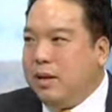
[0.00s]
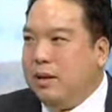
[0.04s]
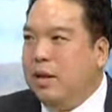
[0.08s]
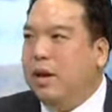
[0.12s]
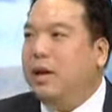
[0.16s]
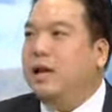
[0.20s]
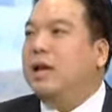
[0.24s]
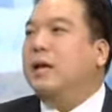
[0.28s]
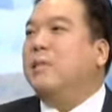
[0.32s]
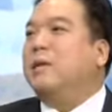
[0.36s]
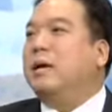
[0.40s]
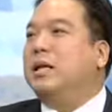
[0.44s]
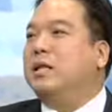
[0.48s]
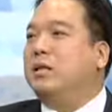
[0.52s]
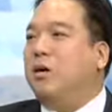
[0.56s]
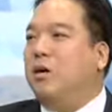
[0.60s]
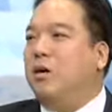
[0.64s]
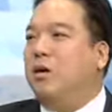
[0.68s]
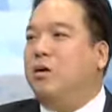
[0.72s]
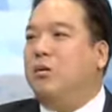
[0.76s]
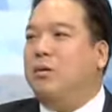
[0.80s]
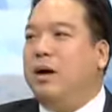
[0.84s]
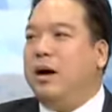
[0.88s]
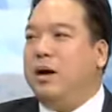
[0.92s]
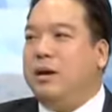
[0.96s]
เดินกับมัน
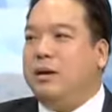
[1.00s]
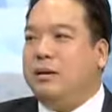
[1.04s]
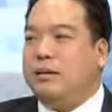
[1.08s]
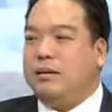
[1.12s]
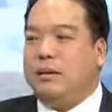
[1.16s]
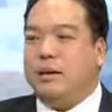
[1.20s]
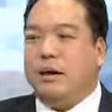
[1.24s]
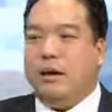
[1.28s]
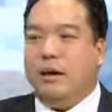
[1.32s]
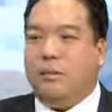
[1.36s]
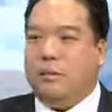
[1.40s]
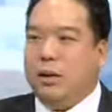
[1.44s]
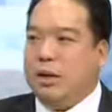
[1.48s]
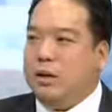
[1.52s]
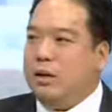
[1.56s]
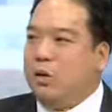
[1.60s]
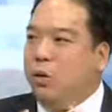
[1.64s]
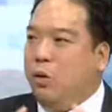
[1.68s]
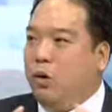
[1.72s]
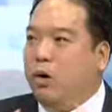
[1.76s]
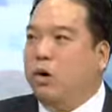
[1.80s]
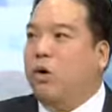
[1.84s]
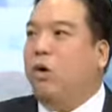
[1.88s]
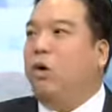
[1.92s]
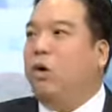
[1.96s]
ต่อว่าอ่ะมัน
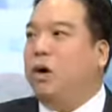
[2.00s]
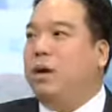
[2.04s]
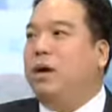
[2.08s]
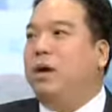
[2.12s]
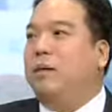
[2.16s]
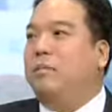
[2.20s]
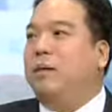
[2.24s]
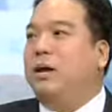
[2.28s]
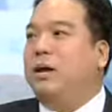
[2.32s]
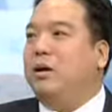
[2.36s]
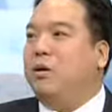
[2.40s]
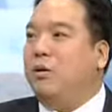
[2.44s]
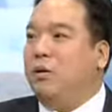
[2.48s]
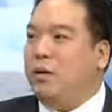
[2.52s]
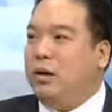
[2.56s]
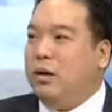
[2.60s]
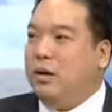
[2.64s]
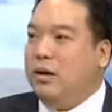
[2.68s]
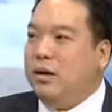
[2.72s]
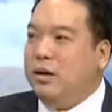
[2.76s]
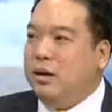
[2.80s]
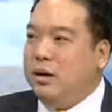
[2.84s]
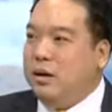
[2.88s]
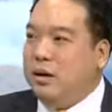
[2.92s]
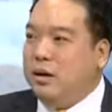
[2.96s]
ขนคนนะไม่ได้ขน
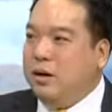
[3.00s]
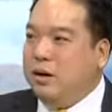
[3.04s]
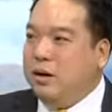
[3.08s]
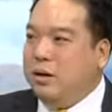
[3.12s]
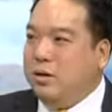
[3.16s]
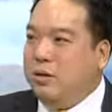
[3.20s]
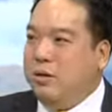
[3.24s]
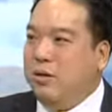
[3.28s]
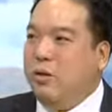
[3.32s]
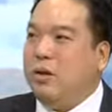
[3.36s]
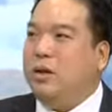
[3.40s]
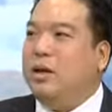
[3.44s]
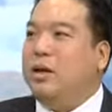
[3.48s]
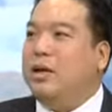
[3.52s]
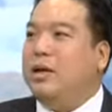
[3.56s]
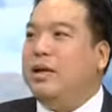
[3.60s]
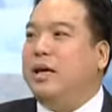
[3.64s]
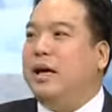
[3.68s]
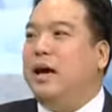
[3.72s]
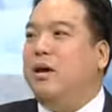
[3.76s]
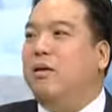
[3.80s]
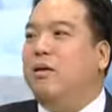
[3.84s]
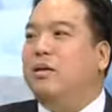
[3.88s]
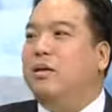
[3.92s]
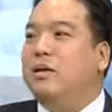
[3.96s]
รถอย่าง
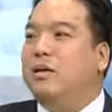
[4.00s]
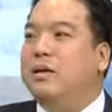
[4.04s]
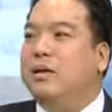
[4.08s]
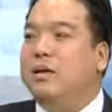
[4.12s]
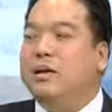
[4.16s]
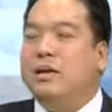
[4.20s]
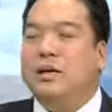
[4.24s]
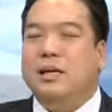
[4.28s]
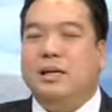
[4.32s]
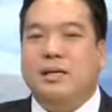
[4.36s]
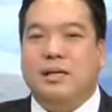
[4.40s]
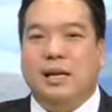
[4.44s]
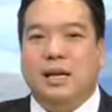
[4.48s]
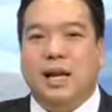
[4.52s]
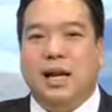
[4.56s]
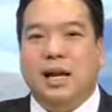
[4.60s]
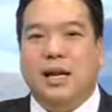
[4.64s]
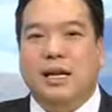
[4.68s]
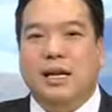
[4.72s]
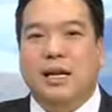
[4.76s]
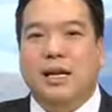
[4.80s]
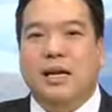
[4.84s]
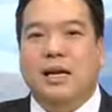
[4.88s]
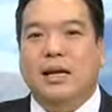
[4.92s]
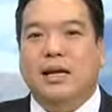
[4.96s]
เดียวครับฉะนั้
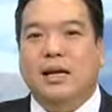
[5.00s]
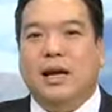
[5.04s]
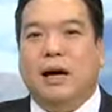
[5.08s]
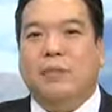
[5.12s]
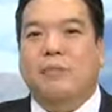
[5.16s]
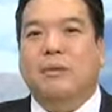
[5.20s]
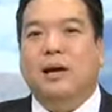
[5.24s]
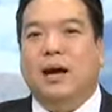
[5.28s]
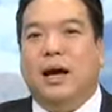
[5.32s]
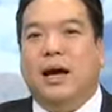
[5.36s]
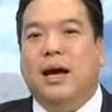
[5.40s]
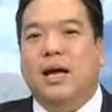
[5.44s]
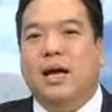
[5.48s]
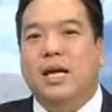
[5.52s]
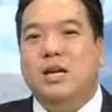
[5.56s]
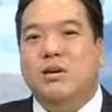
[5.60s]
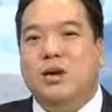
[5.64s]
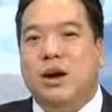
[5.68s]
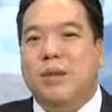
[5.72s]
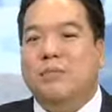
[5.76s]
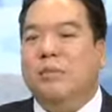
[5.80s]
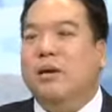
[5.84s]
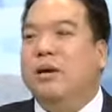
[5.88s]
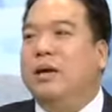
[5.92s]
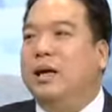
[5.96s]
นทำยังไงให้
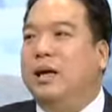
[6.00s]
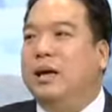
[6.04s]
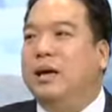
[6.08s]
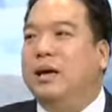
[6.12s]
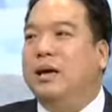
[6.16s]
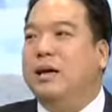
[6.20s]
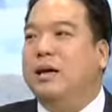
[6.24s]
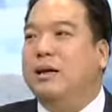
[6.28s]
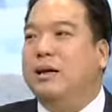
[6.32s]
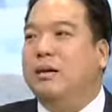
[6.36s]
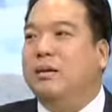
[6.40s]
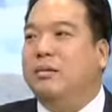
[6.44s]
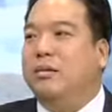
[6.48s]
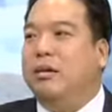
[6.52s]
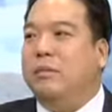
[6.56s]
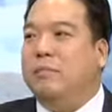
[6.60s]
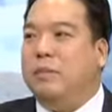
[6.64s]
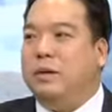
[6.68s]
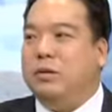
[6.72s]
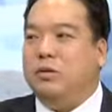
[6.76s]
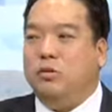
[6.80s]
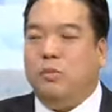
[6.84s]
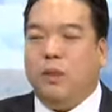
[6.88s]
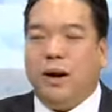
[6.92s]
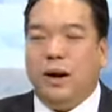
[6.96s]
แทรมมันดีขึ้น ซึ่ง
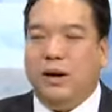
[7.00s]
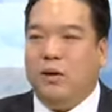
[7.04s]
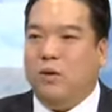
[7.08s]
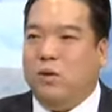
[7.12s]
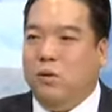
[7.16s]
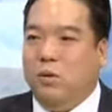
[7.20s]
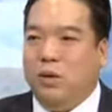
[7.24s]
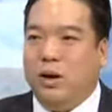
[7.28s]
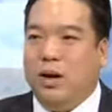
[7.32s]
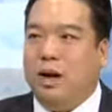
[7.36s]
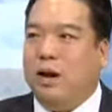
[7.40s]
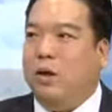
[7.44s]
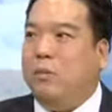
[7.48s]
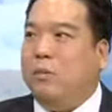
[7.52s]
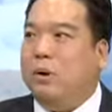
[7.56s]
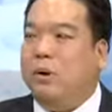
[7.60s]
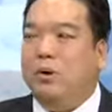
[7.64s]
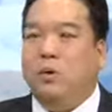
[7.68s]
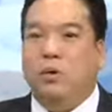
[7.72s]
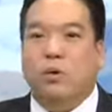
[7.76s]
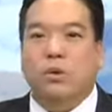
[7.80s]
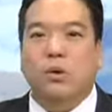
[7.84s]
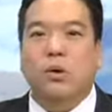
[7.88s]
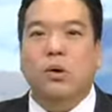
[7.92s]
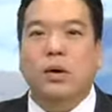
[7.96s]
ปัจจุบันโอ้ ถ้าเราไป
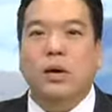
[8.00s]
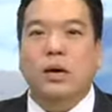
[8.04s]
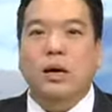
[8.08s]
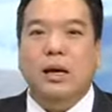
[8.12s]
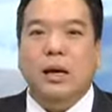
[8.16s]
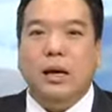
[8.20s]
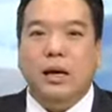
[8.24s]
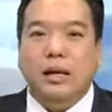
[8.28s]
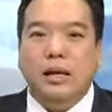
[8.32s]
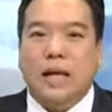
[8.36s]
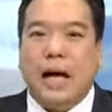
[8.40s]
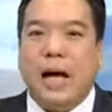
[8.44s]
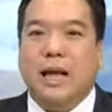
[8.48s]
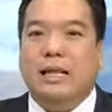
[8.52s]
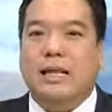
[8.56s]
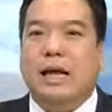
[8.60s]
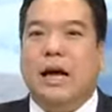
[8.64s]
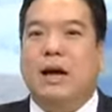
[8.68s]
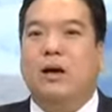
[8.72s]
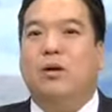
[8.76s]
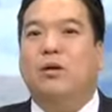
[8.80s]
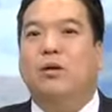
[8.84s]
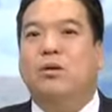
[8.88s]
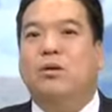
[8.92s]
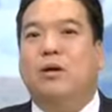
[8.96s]
ดูหน้า
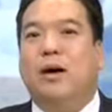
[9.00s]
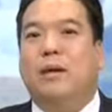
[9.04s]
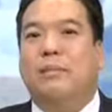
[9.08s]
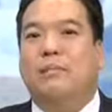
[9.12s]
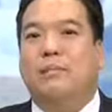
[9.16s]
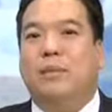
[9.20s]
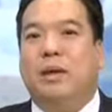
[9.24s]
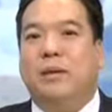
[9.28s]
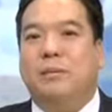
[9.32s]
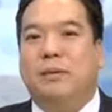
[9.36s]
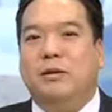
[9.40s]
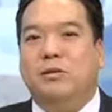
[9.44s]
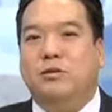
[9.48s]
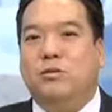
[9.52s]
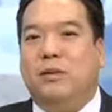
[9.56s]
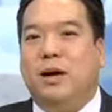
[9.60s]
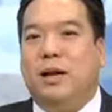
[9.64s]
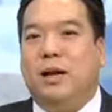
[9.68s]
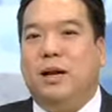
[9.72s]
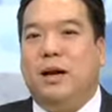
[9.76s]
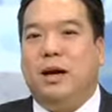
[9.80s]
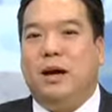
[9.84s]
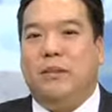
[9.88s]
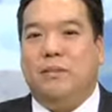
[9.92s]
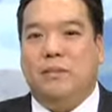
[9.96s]
ตารถแทรมในปัจจุ
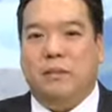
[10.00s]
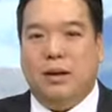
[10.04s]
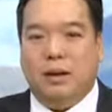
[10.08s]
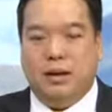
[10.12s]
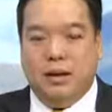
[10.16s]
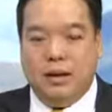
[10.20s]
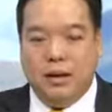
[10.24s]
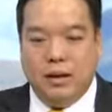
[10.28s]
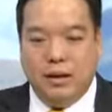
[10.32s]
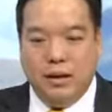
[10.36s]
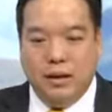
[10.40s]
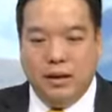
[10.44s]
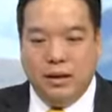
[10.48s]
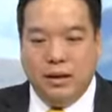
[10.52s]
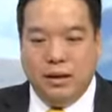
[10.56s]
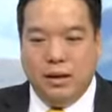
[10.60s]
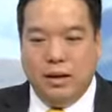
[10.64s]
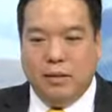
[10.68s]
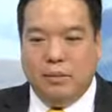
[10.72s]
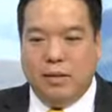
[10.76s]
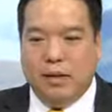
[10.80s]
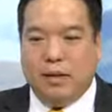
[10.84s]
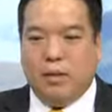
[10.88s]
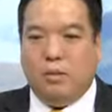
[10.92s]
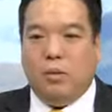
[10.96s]
บันนะครับ มัน
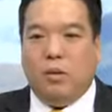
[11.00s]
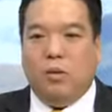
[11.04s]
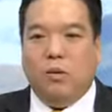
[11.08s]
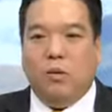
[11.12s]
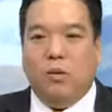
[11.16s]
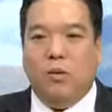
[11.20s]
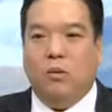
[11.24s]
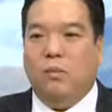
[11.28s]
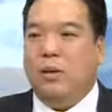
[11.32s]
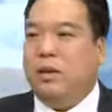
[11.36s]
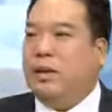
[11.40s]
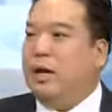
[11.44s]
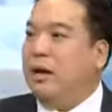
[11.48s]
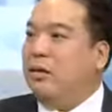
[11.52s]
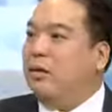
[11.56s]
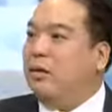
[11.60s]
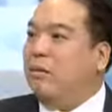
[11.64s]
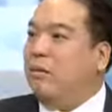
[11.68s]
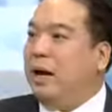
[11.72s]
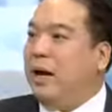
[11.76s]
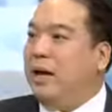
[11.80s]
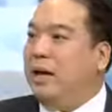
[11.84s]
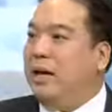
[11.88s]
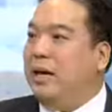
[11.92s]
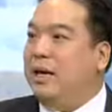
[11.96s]
มันทันสมัยมันทัน
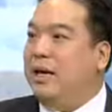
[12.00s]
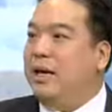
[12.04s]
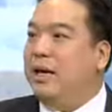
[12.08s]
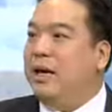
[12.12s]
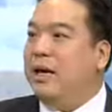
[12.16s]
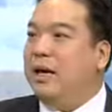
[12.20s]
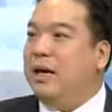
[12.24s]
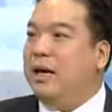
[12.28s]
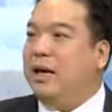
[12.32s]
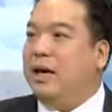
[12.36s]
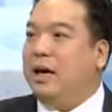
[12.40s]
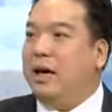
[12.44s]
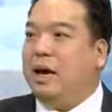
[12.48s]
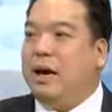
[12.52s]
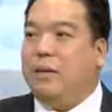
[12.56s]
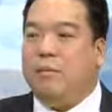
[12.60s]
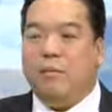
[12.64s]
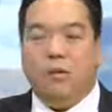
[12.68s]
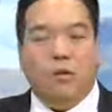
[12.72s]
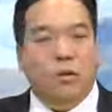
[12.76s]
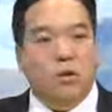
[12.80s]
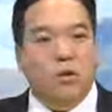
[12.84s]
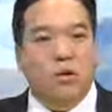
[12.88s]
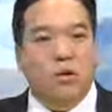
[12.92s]
สมัยนะครับ ข